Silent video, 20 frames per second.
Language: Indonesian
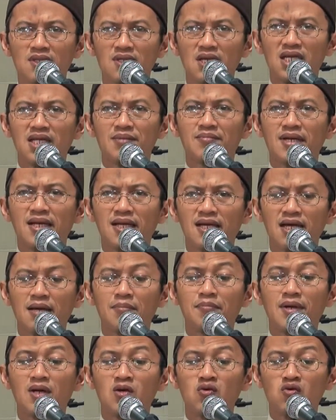jadi mereka
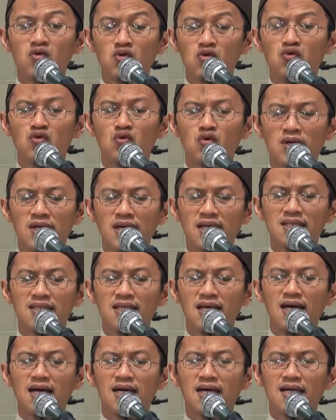menunggu
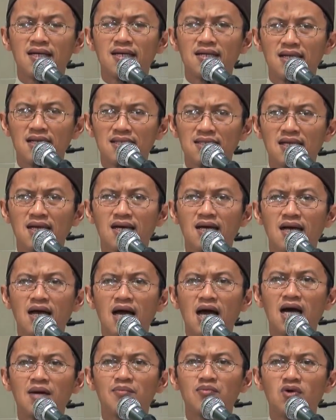nanti akan datang
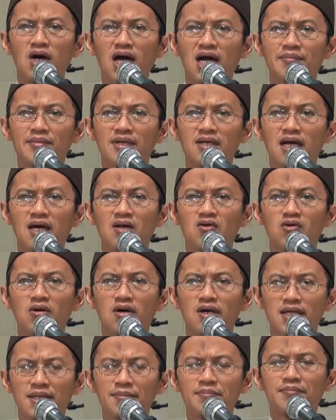Abu Amir
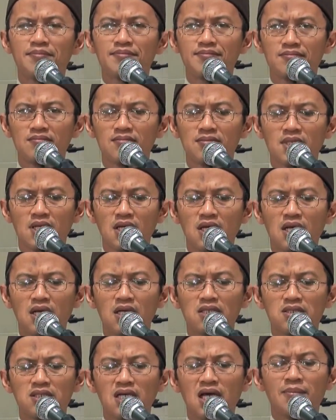Ar-Rahib.
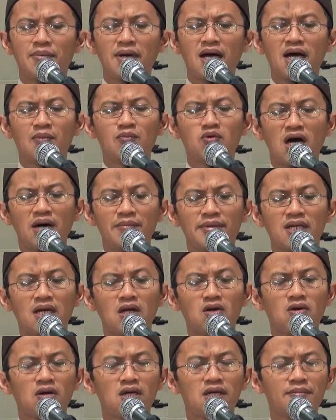Siapa Abu Amir
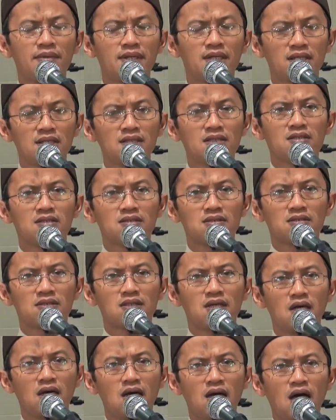Ar-Rahib ini?
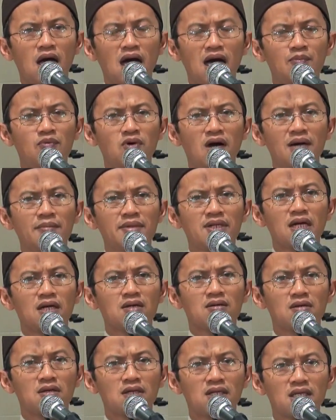Abu Amir
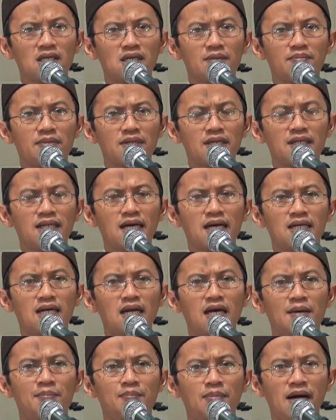Ar-Rahib ini
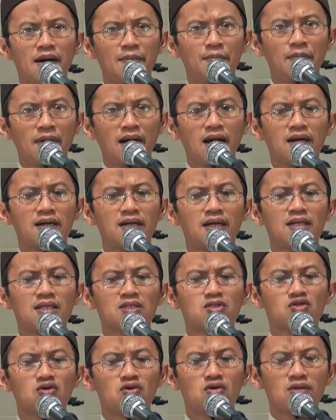adalah bapak
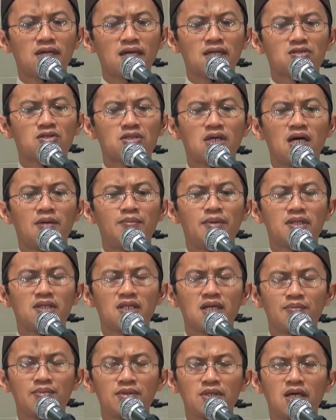dari seorang sahabat
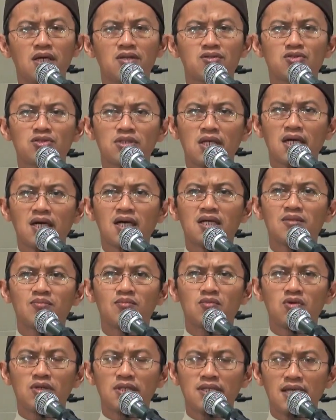Nabi yang sangat
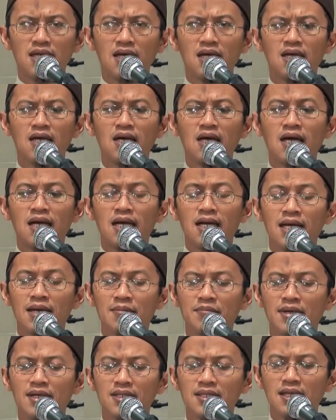mulia
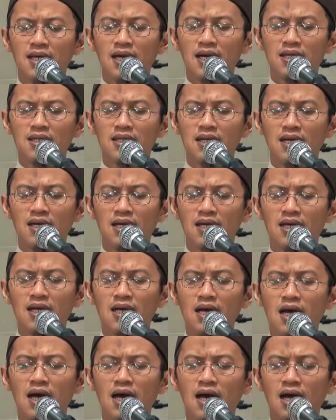namanya
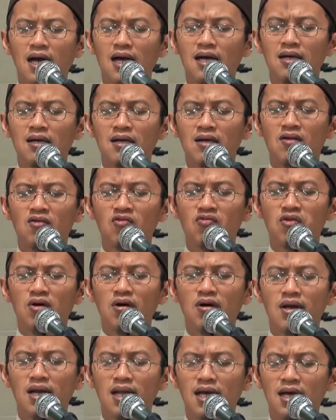adalah
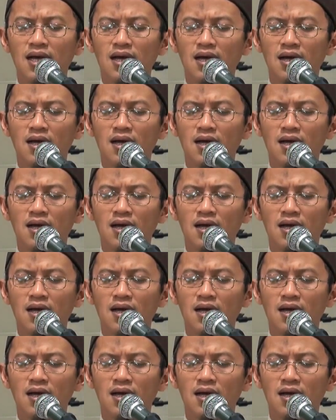Hangzalah